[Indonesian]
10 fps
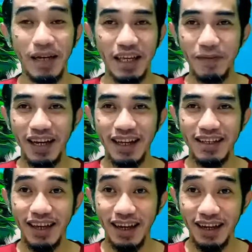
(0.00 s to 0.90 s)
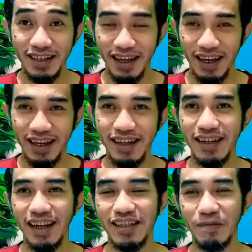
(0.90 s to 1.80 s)
Bagaimana
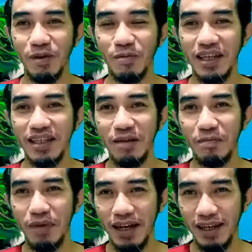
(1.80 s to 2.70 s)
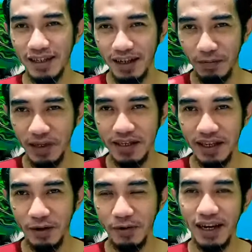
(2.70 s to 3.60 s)
caranya? Nah, sebelum kita bahas lebih
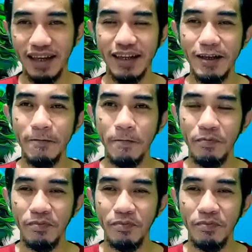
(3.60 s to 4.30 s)
jauh lagi,